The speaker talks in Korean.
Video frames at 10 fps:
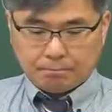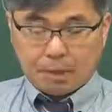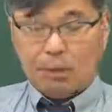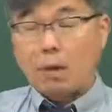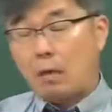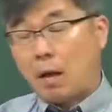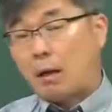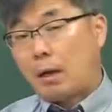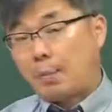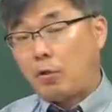그러니까
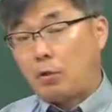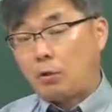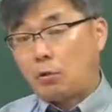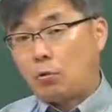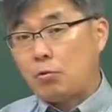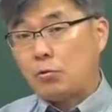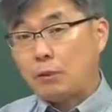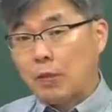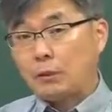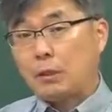아까 압력이 떨어지는데
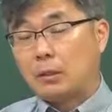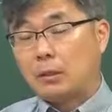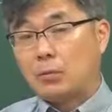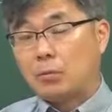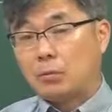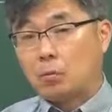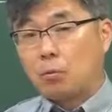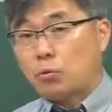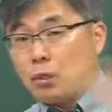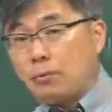낙차 또
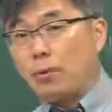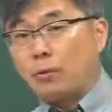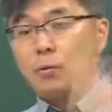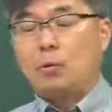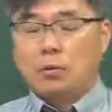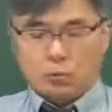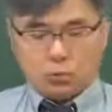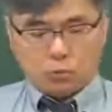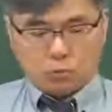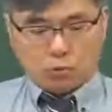늘리면
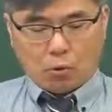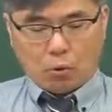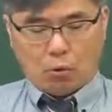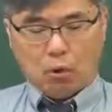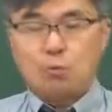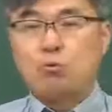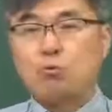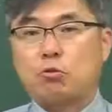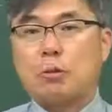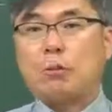더 흡출
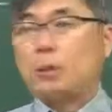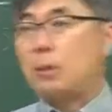수도가 뭐냐